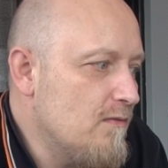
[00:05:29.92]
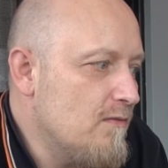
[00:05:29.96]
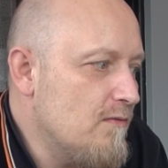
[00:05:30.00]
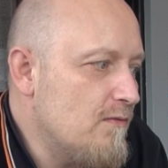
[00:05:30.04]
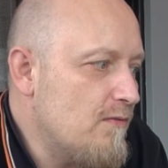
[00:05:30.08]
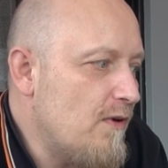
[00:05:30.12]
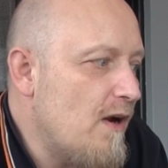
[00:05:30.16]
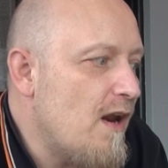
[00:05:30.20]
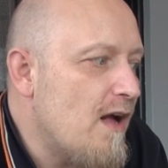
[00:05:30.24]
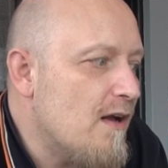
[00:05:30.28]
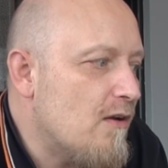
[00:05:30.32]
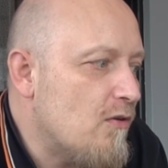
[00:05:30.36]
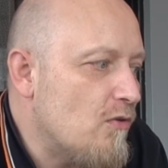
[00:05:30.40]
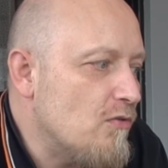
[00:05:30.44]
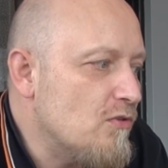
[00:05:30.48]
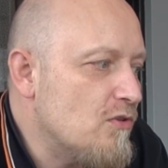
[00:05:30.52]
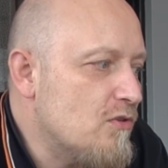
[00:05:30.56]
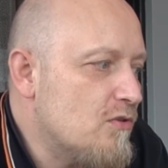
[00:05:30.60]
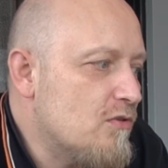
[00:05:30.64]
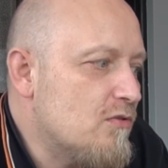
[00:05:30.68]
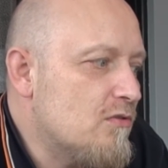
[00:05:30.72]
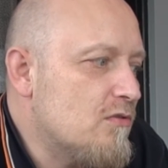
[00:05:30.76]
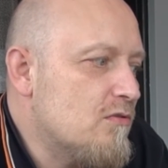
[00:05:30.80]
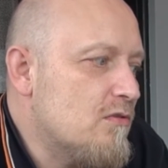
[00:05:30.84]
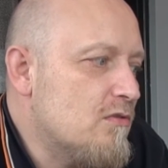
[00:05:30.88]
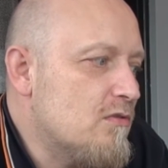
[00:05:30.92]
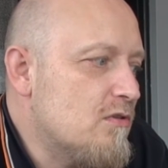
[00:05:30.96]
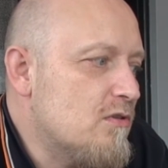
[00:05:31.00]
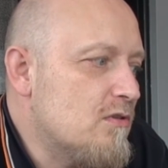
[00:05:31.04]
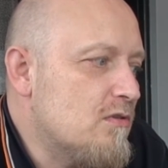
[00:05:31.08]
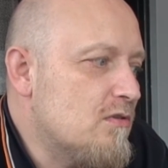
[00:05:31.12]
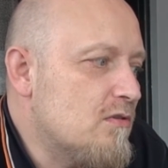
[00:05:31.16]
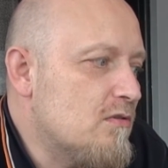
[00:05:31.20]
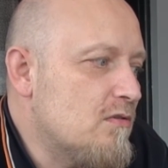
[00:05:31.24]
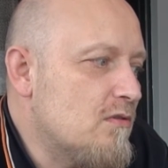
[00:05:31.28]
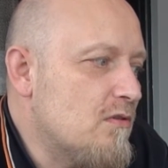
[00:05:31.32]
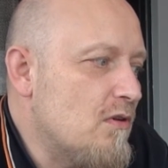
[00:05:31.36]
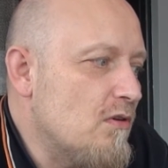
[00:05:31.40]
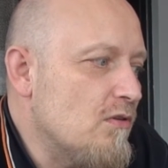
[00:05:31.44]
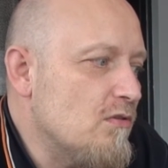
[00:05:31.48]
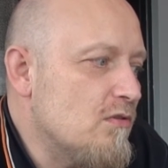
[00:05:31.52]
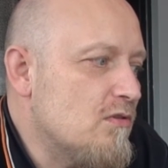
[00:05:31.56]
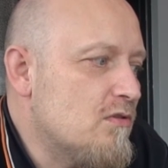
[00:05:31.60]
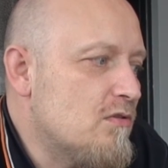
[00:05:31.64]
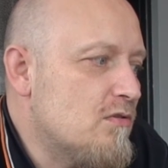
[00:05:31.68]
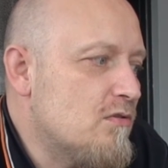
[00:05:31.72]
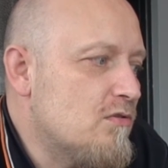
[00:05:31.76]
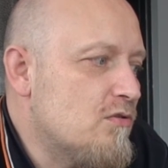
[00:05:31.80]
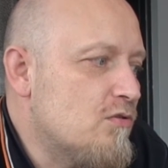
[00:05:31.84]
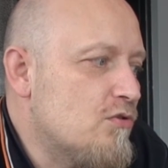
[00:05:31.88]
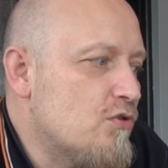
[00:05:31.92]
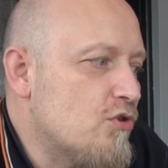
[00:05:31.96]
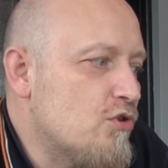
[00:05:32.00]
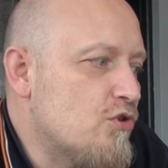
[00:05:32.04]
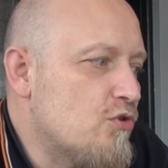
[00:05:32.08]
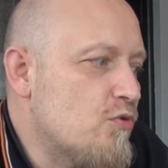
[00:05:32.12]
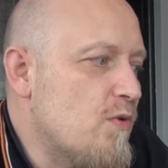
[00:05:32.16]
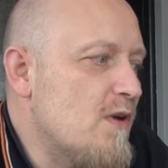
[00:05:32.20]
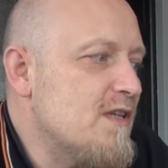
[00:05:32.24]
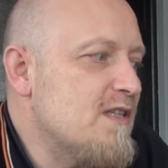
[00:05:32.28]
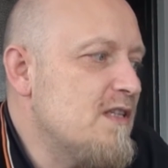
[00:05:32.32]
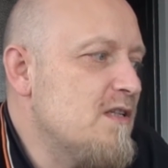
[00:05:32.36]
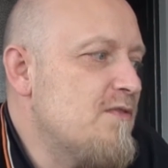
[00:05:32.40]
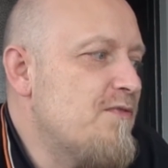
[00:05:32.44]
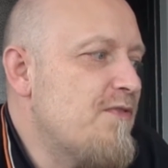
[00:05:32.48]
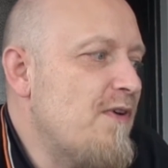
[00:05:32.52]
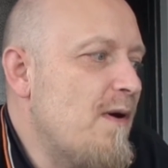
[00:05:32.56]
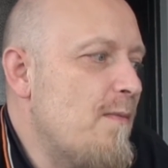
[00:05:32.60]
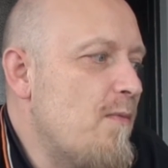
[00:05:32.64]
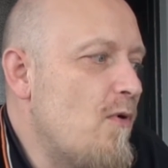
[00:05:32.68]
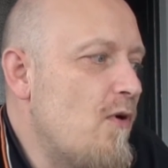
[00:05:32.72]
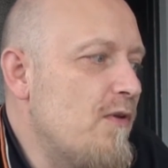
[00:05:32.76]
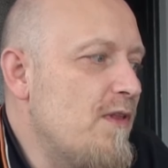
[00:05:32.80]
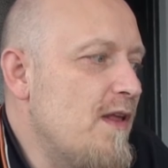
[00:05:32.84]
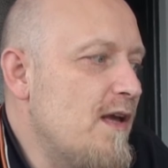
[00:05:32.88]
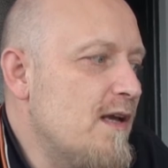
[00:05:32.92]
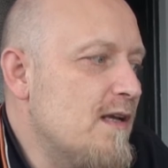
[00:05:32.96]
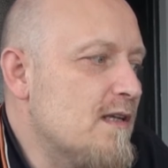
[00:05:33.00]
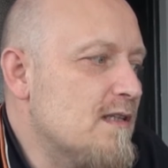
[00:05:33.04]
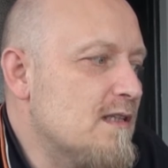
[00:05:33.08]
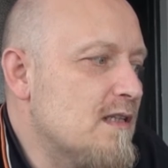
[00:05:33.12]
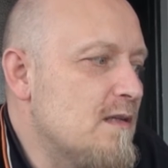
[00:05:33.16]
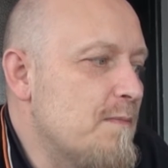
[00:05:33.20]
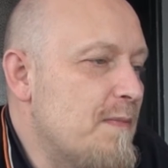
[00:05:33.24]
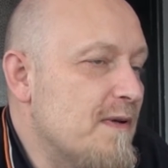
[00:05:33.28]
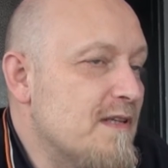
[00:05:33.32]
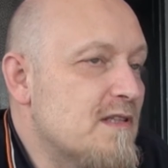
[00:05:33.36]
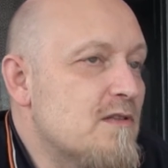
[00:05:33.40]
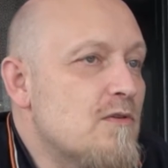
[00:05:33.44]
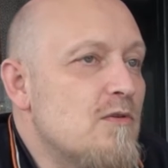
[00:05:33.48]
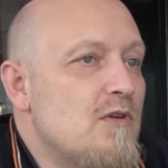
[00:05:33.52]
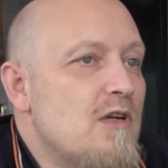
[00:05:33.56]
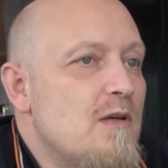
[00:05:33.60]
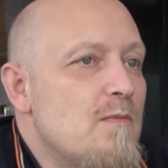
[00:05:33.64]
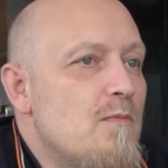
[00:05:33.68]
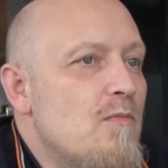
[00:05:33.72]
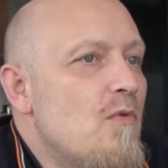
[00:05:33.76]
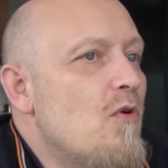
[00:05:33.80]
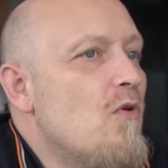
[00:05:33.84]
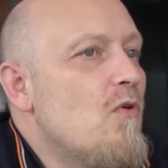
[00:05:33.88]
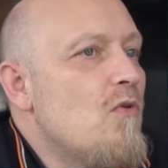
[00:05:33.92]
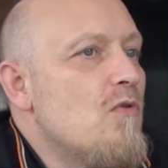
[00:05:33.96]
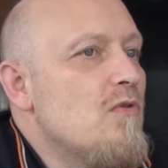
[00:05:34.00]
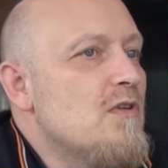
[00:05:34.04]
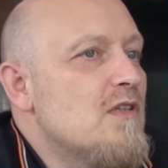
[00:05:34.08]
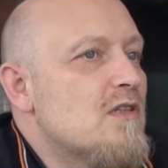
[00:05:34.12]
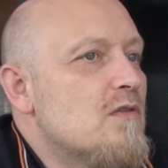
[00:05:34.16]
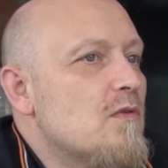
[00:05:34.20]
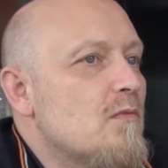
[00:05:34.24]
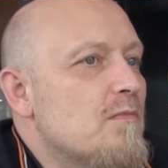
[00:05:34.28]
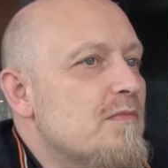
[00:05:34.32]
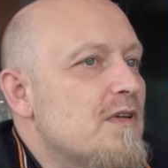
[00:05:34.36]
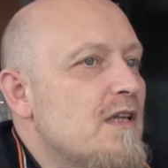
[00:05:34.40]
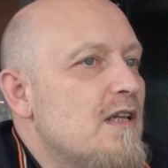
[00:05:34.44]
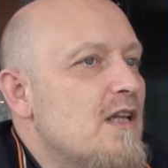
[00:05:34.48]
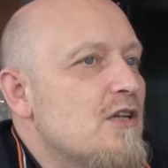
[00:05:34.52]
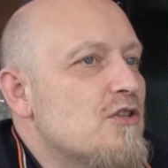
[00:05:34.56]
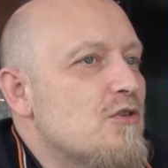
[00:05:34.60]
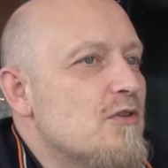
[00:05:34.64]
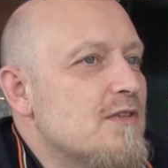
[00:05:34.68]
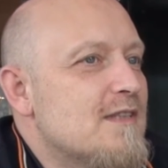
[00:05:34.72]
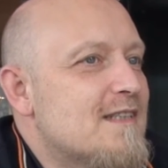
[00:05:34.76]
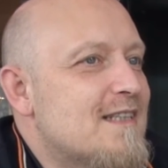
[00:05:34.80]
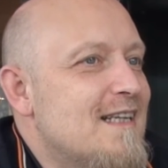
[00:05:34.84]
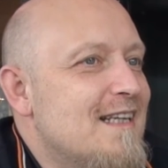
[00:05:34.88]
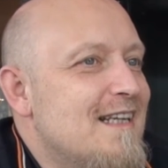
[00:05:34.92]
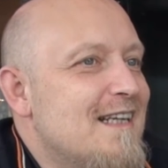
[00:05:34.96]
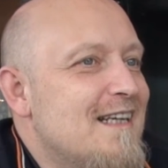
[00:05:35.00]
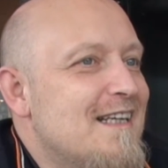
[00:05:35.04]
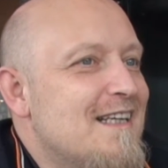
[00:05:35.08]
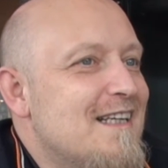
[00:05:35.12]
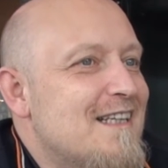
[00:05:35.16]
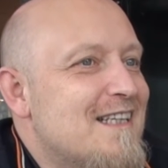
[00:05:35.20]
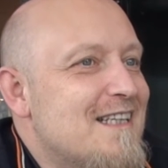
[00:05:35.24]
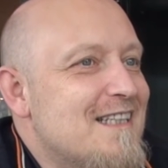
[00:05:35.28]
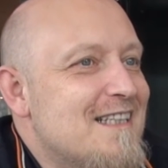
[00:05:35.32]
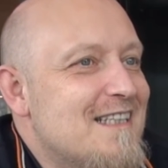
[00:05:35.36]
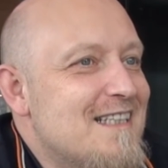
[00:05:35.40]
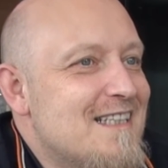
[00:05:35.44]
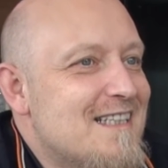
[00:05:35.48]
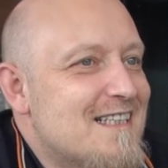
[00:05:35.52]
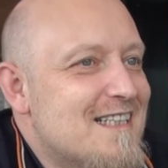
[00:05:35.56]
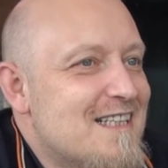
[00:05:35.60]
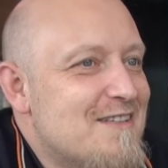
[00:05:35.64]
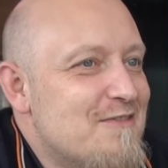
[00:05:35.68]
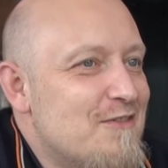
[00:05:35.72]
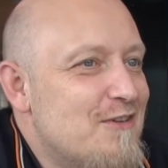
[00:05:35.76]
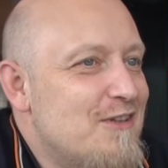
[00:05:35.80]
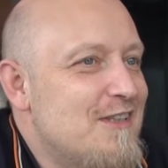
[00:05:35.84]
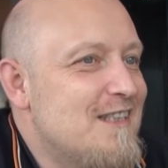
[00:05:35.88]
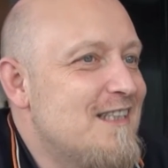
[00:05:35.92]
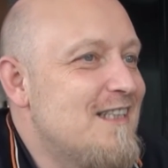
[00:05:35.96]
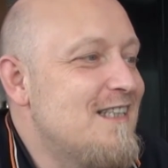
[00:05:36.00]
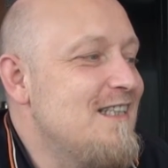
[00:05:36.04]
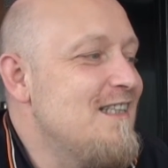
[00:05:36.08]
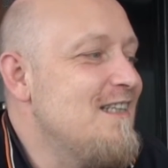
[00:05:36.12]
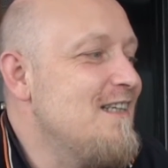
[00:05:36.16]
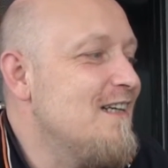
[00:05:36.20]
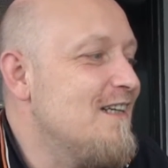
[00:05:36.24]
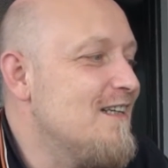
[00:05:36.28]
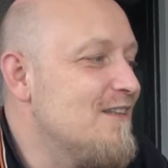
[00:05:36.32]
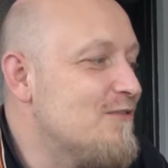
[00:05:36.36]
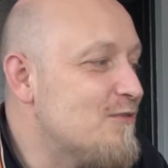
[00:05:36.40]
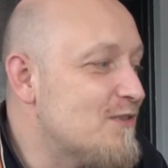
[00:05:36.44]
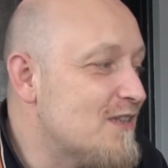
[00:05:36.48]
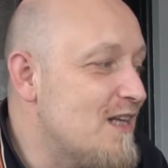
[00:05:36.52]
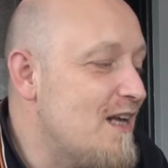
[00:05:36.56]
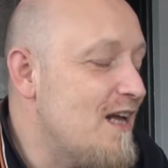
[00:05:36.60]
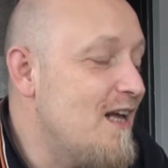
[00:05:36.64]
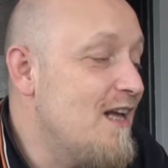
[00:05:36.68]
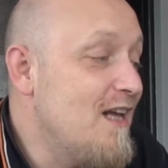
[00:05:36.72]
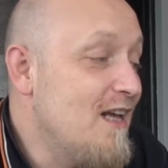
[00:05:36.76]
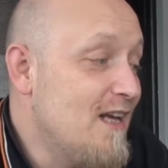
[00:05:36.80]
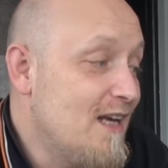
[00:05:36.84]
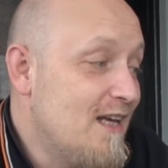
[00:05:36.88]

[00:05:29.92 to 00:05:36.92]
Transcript: voilà, quand quand je choisis de faire Brodeck, c'est parce que les mots ils sont bien agencés, qu'ils disent ce qu'ils veulent dire et tout ça.